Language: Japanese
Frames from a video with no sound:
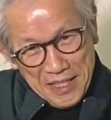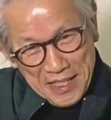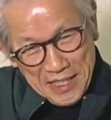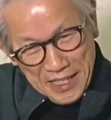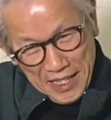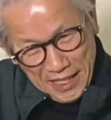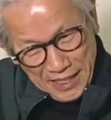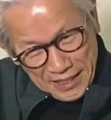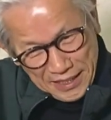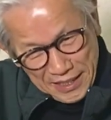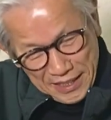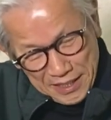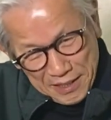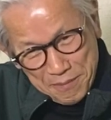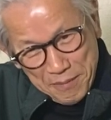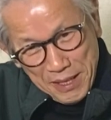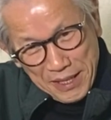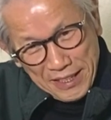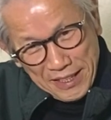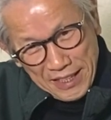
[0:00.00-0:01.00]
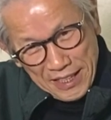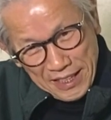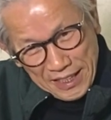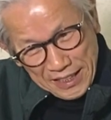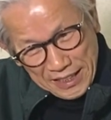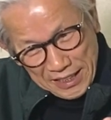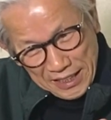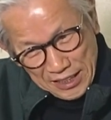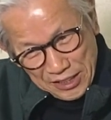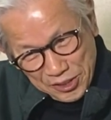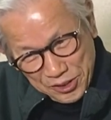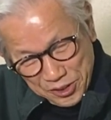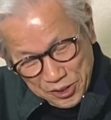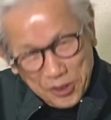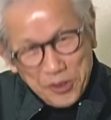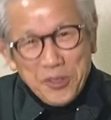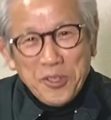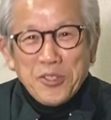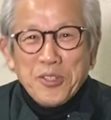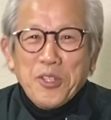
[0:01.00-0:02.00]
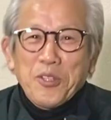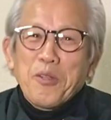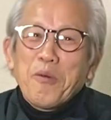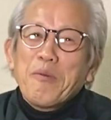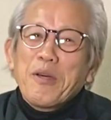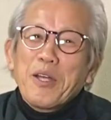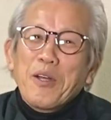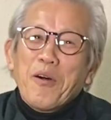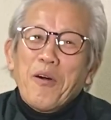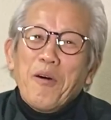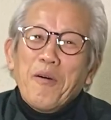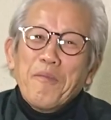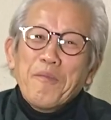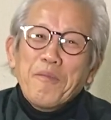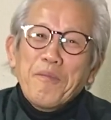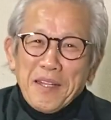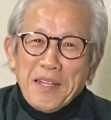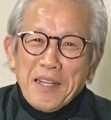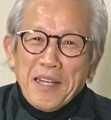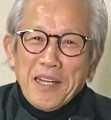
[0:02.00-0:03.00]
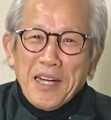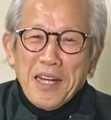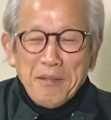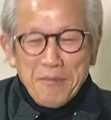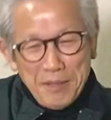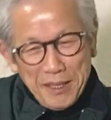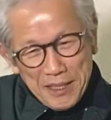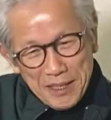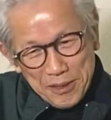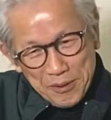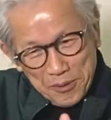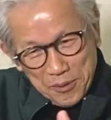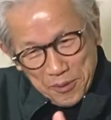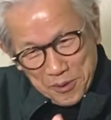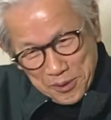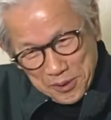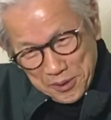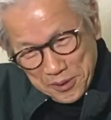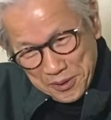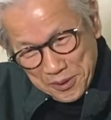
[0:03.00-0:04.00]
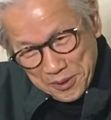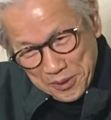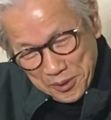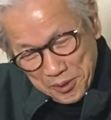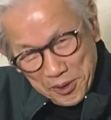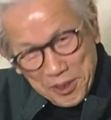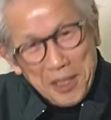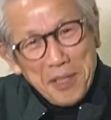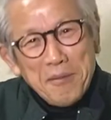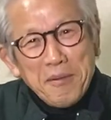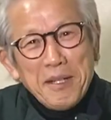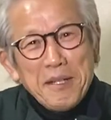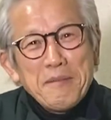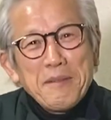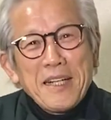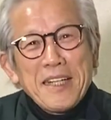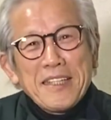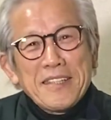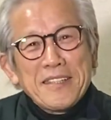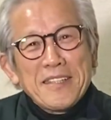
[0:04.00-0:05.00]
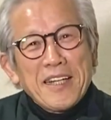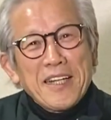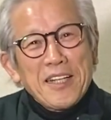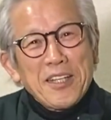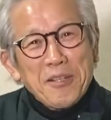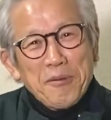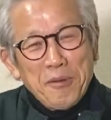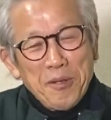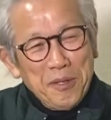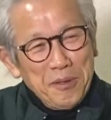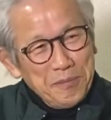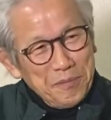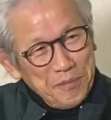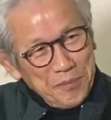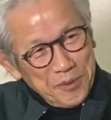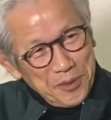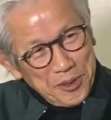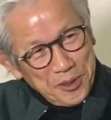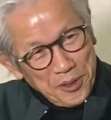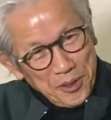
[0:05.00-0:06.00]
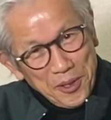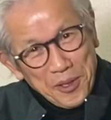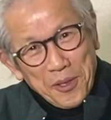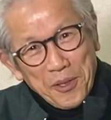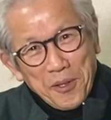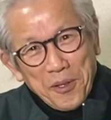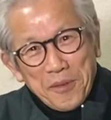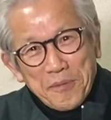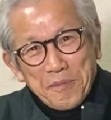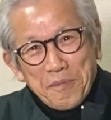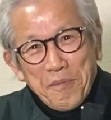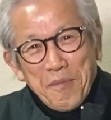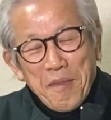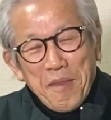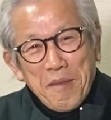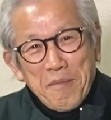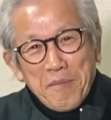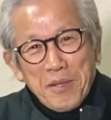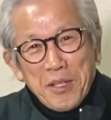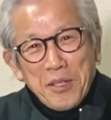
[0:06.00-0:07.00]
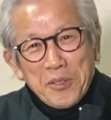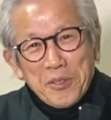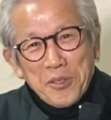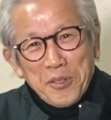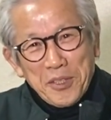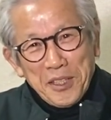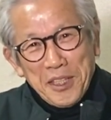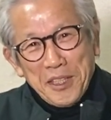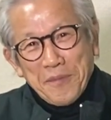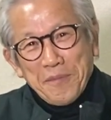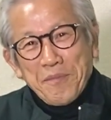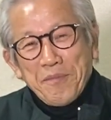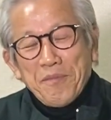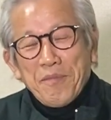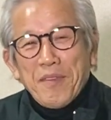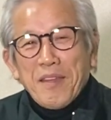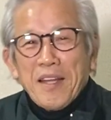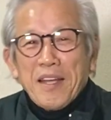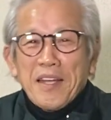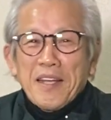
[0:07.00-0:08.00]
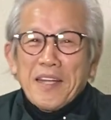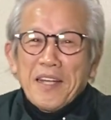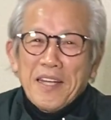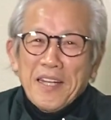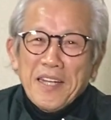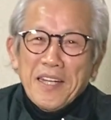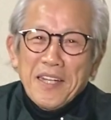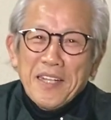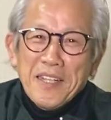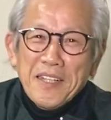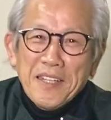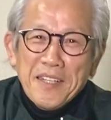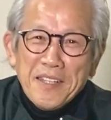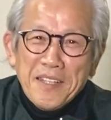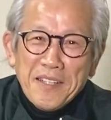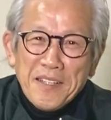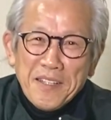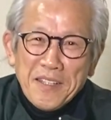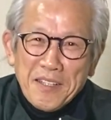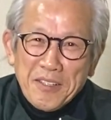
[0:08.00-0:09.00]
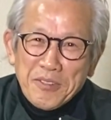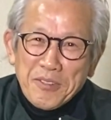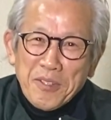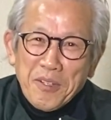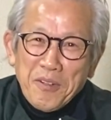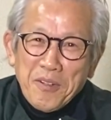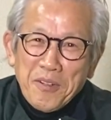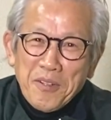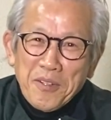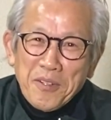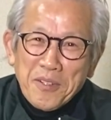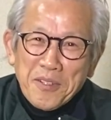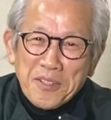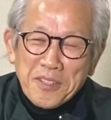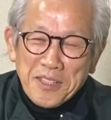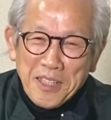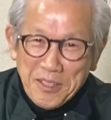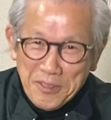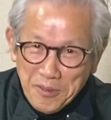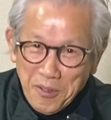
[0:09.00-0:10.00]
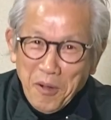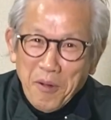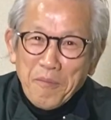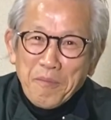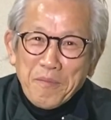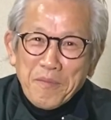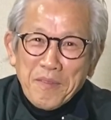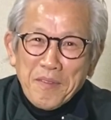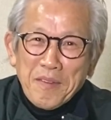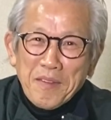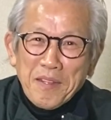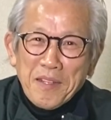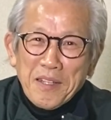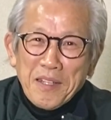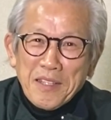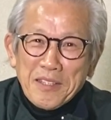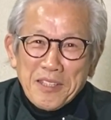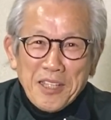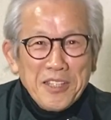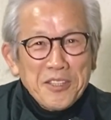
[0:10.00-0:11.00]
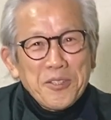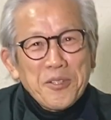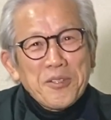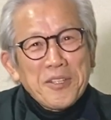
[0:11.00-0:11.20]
やや真ん中からちょっと外目の甘いコースといえば甘かったけれども、それを見事に、えー、レフトスタンド、最上